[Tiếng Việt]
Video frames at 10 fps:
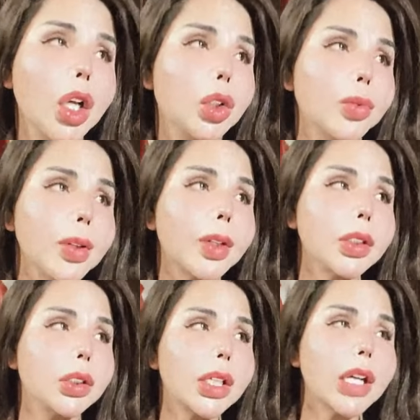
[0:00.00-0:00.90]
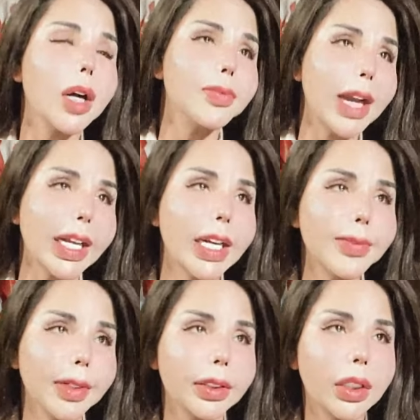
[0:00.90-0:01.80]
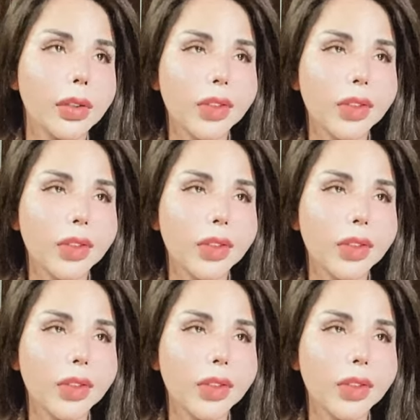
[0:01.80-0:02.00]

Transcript: cũng không có được cái cơ may để mình ờ,